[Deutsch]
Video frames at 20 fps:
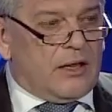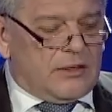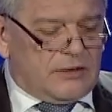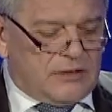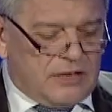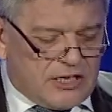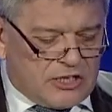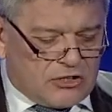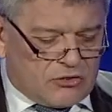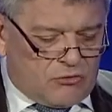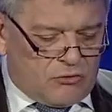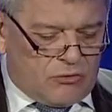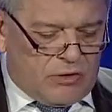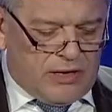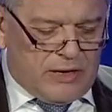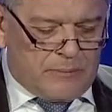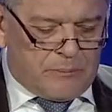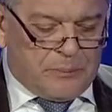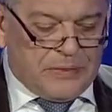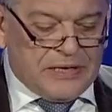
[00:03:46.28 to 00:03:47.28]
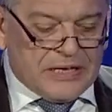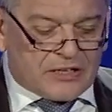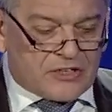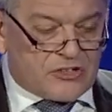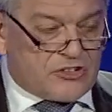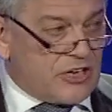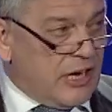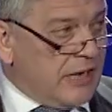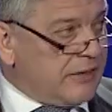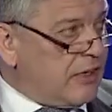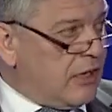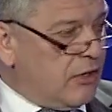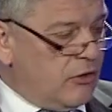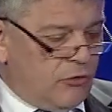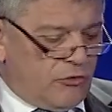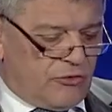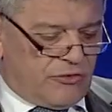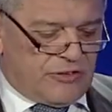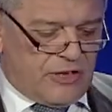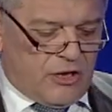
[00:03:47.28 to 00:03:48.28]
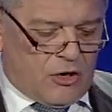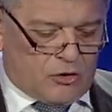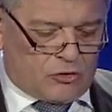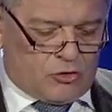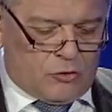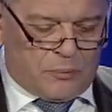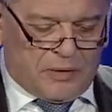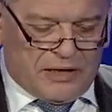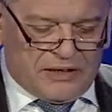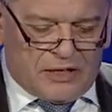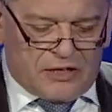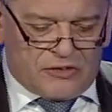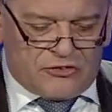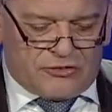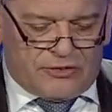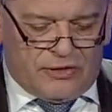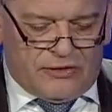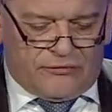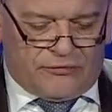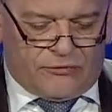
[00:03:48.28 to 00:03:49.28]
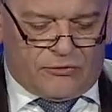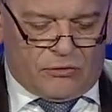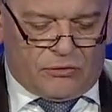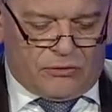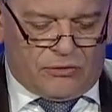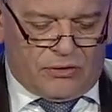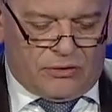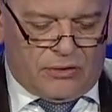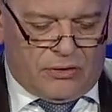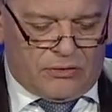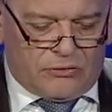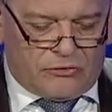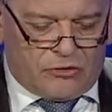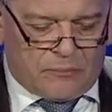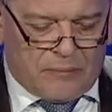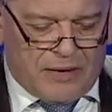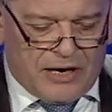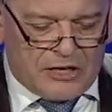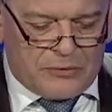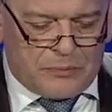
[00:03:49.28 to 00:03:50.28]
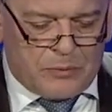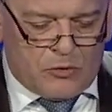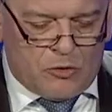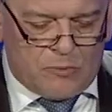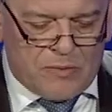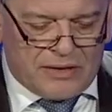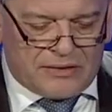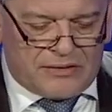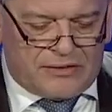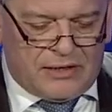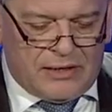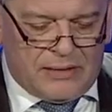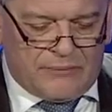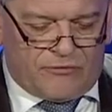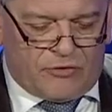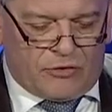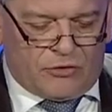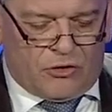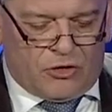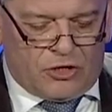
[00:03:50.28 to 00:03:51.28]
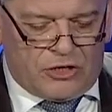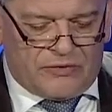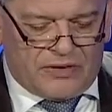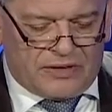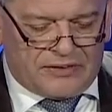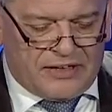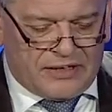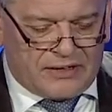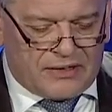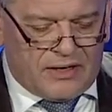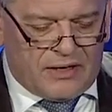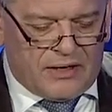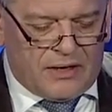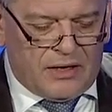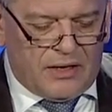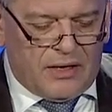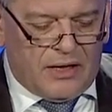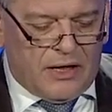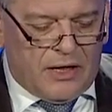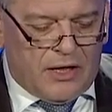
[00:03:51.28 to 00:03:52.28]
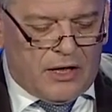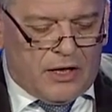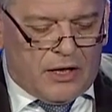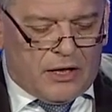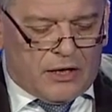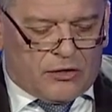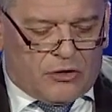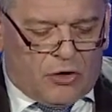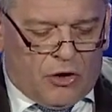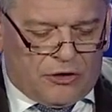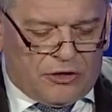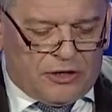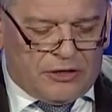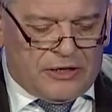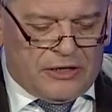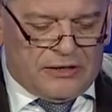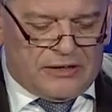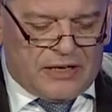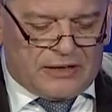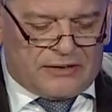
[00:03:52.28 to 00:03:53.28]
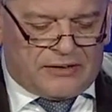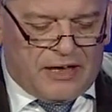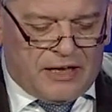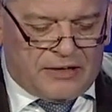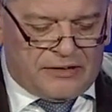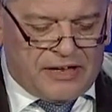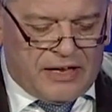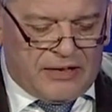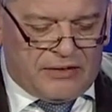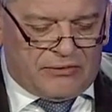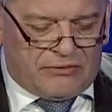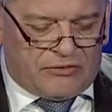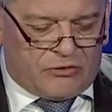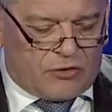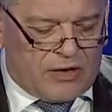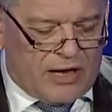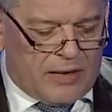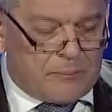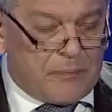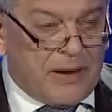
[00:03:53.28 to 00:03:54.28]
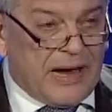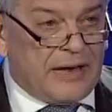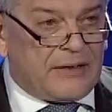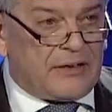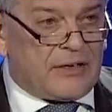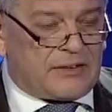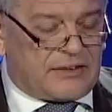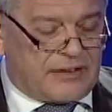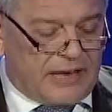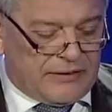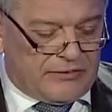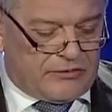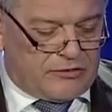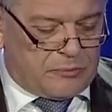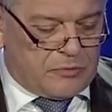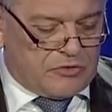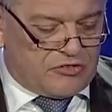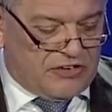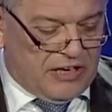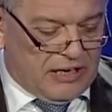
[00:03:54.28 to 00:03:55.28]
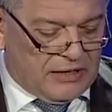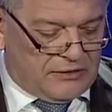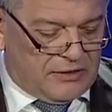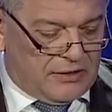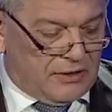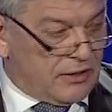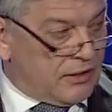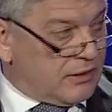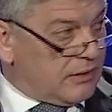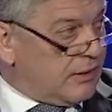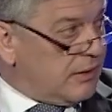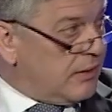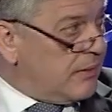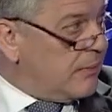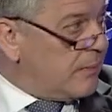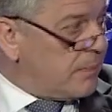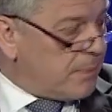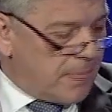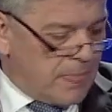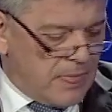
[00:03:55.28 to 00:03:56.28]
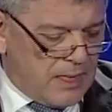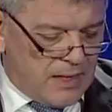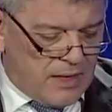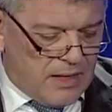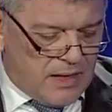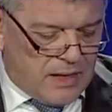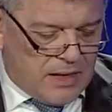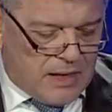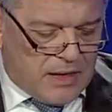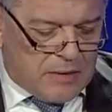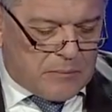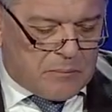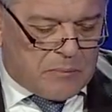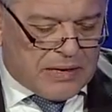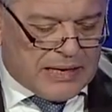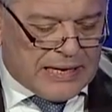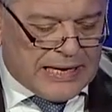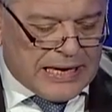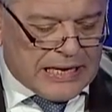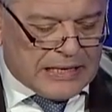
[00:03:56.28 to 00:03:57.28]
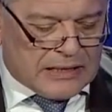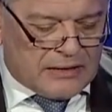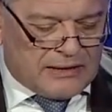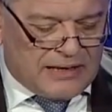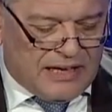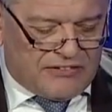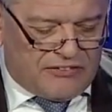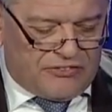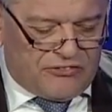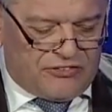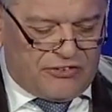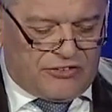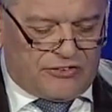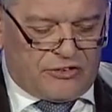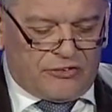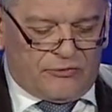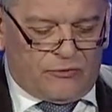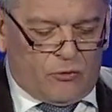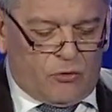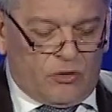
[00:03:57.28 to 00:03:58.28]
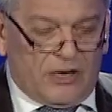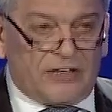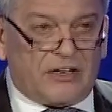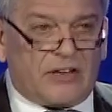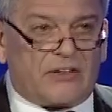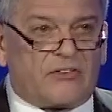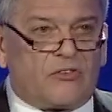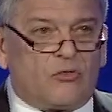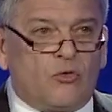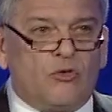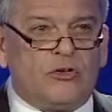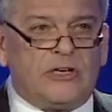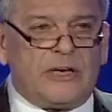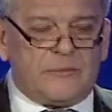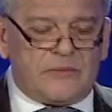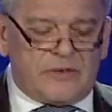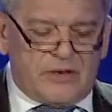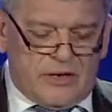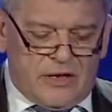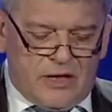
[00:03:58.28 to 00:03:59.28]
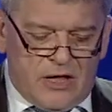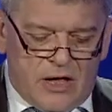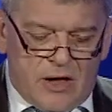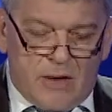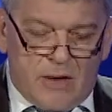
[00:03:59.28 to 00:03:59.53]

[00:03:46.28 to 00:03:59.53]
Nicht nur empirische Analysen der Otto Brenner Stiftung, zum Beispiel um ein Team von Oliver Decker, können in der Tendenz sogar beide Trends bestätigen. Belegen lassen sich sowohl eine zunehmende